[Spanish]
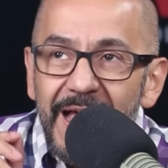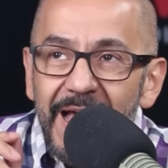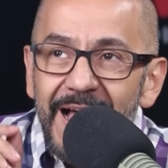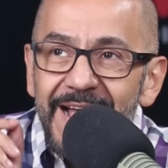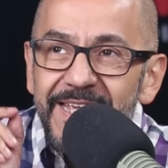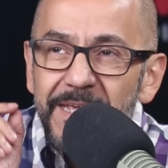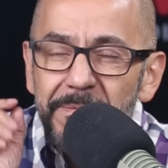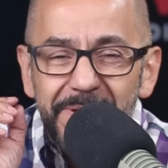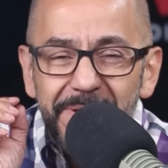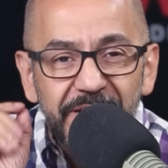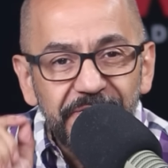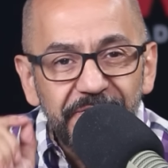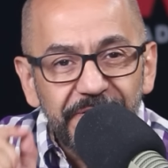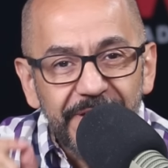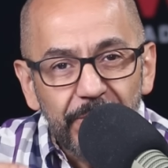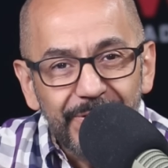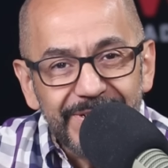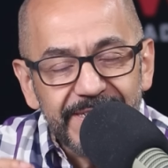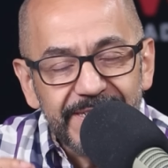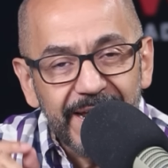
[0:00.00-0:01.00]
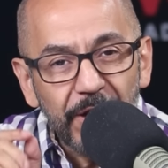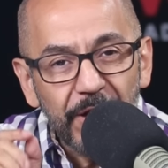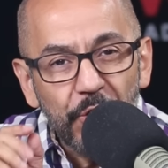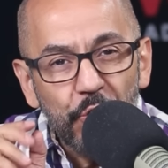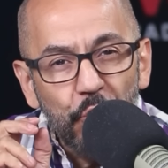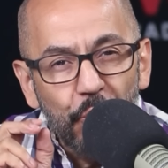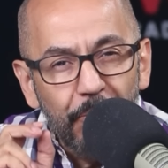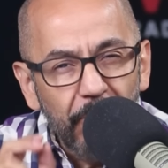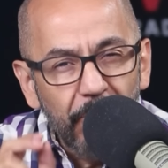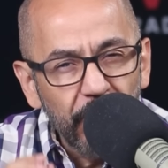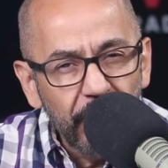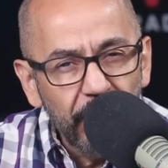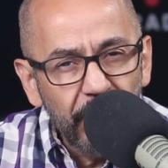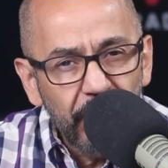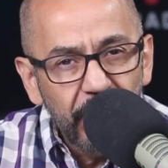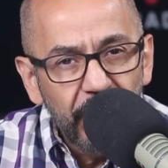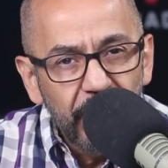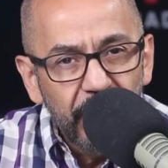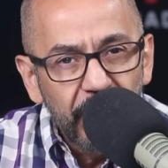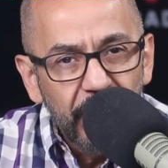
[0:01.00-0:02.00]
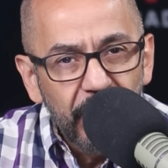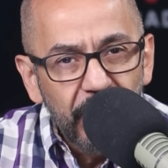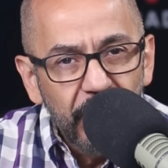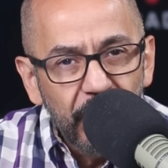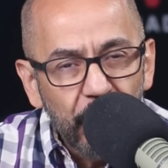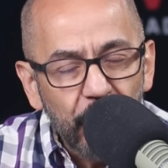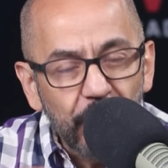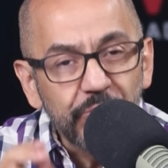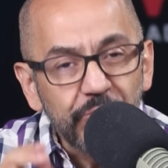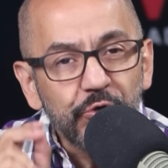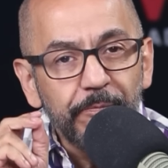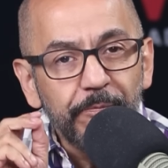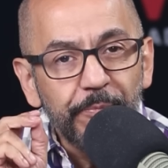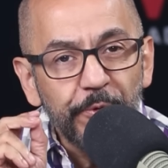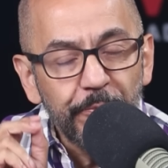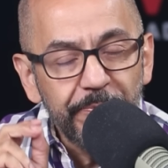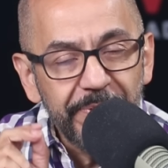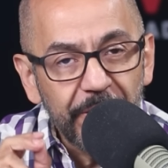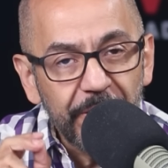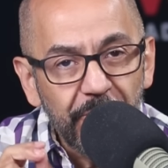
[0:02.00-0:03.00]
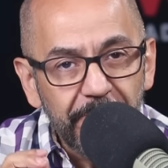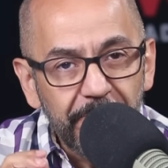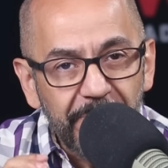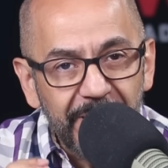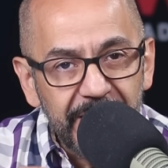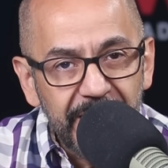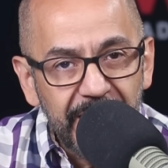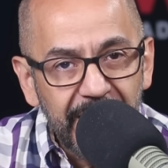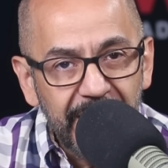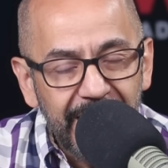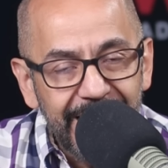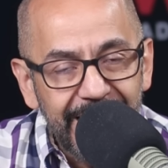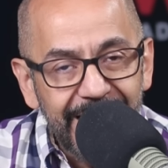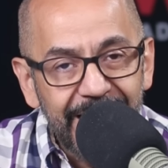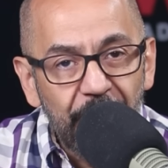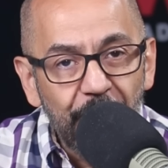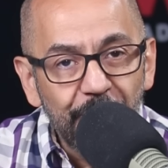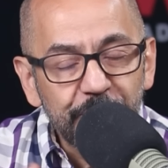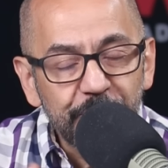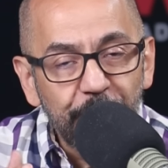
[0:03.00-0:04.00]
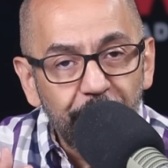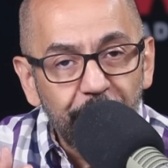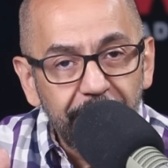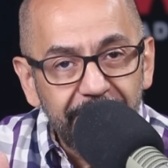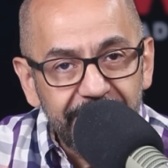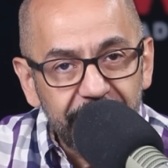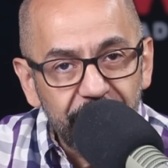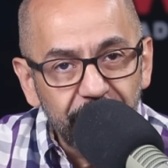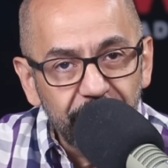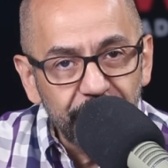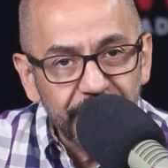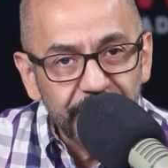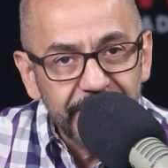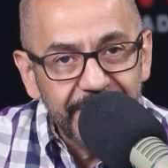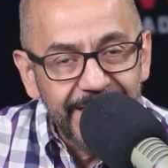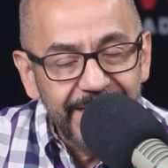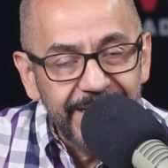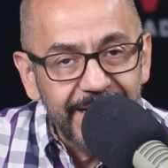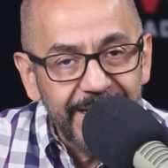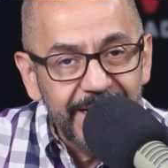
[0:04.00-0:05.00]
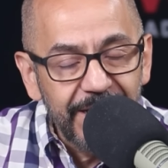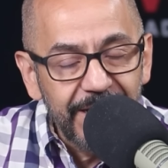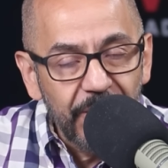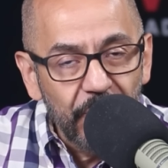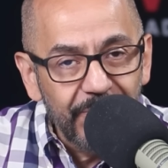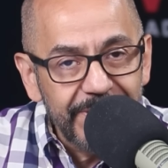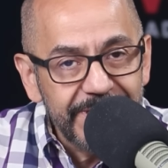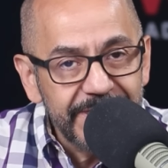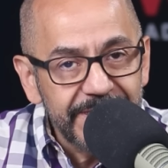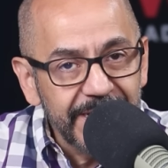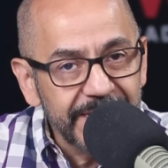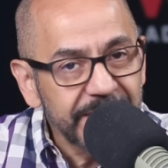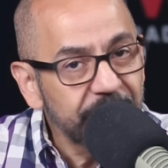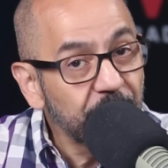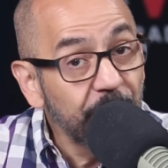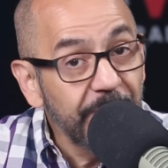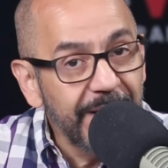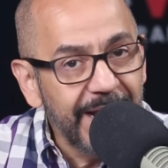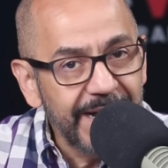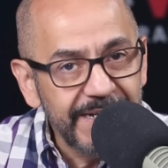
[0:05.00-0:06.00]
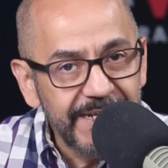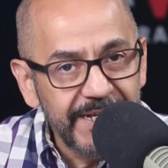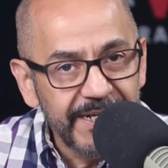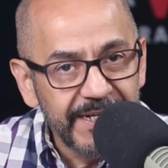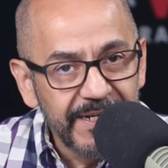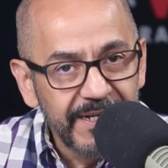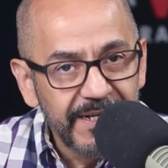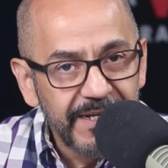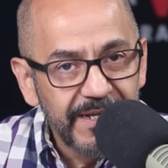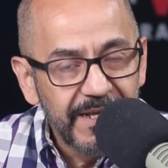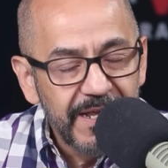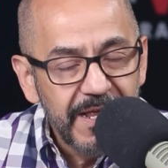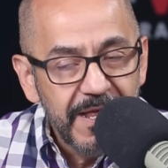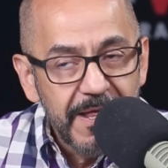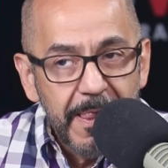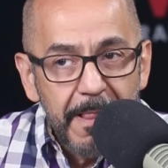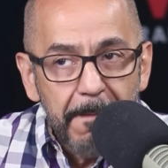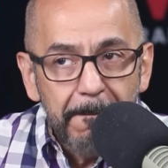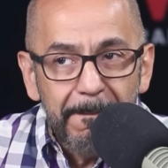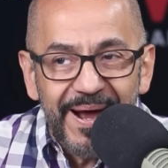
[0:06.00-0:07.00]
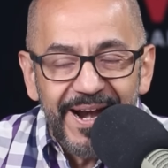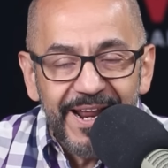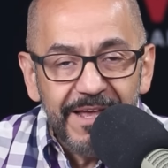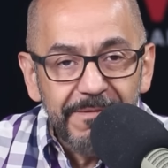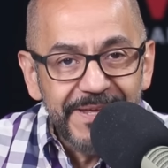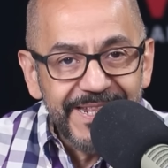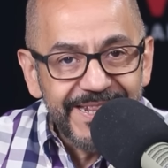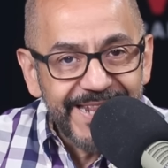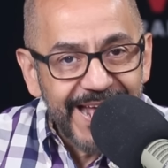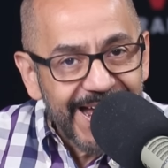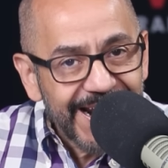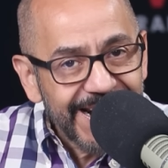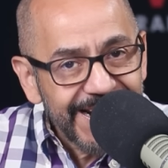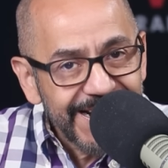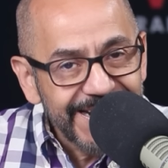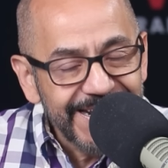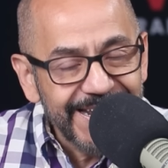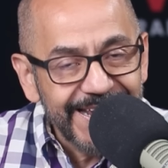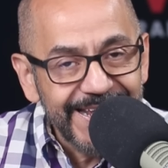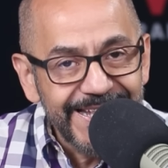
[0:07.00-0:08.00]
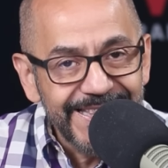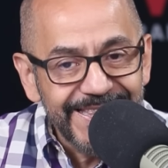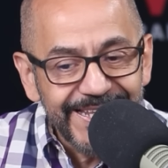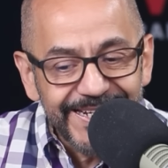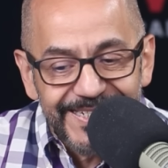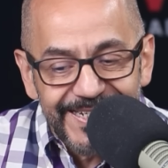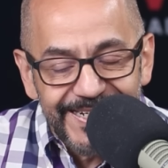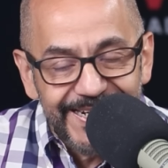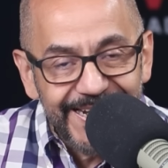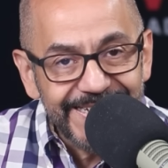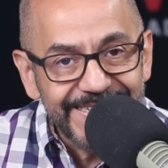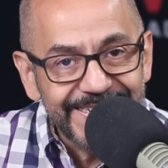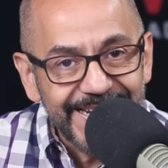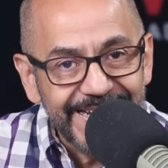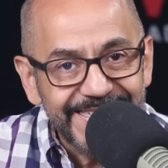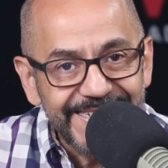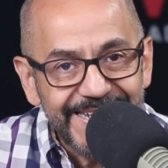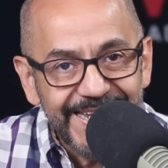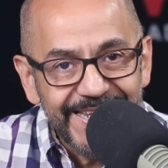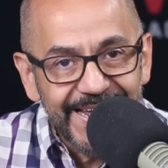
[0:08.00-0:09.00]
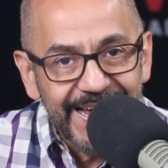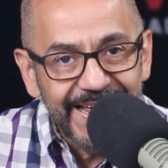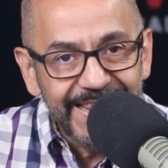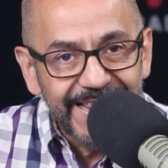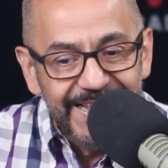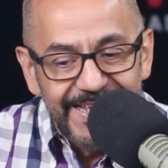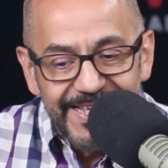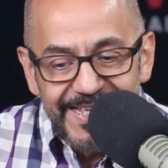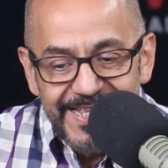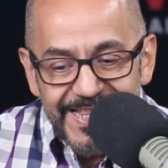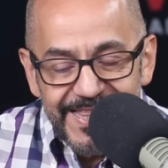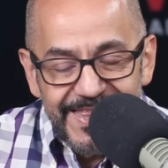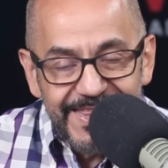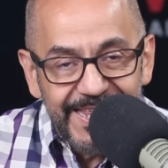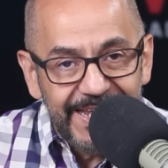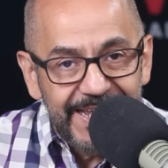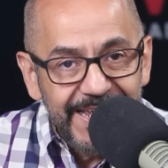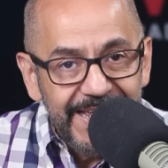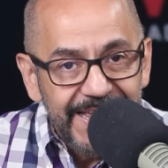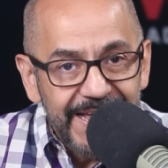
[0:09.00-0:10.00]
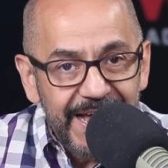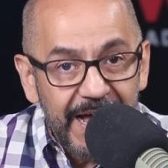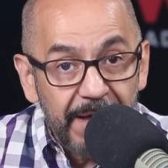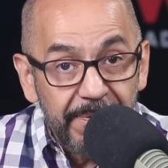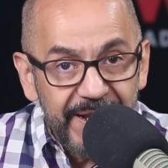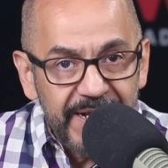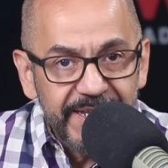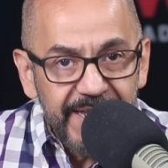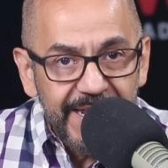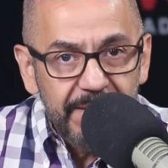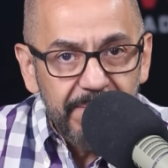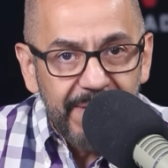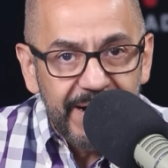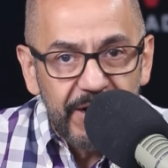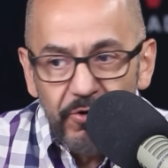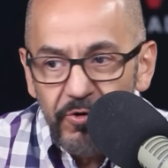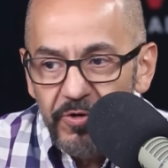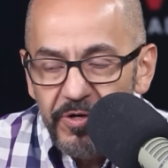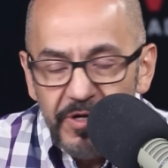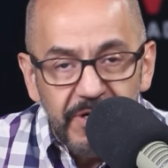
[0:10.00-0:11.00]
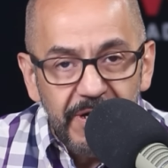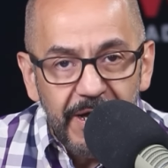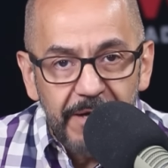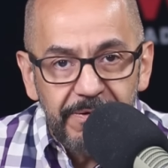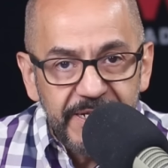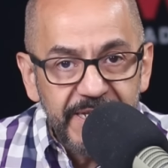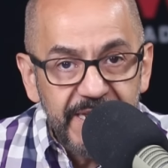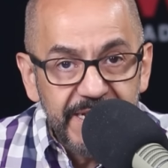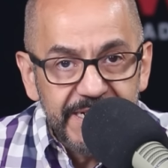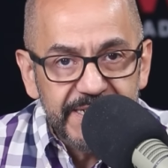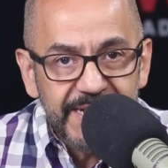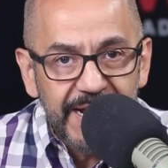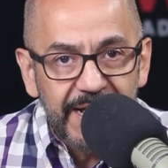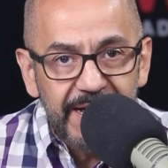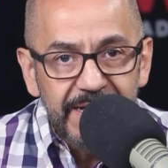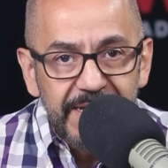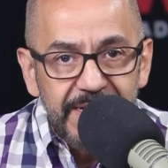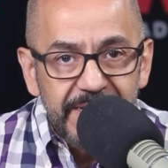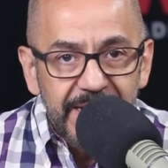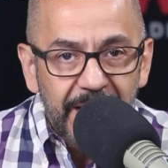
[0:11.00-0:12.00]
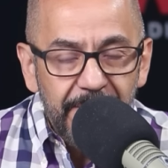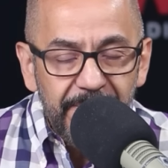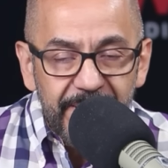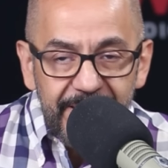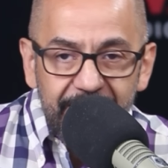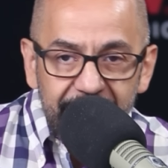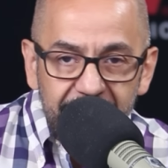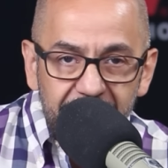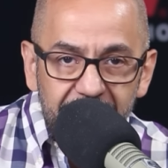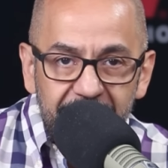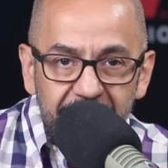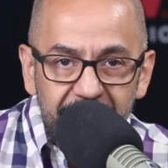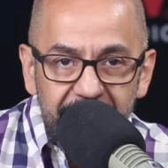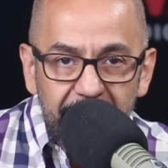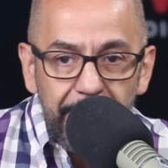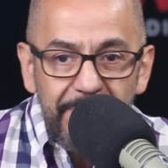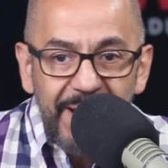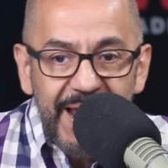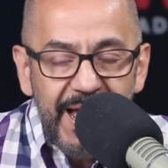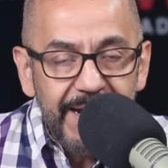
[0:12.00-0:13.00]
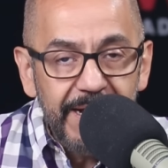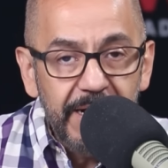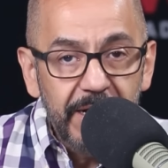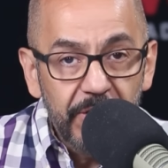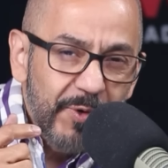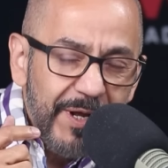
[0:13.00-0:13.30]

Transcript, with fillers: Aquí me refiero a estar cómodo con tu propia compañía en los momentos en que no estás con alguien, para evitar que entres en esta ansiedad de a ver a quién le marco, a ver quién está, a ver qué, qué, plan.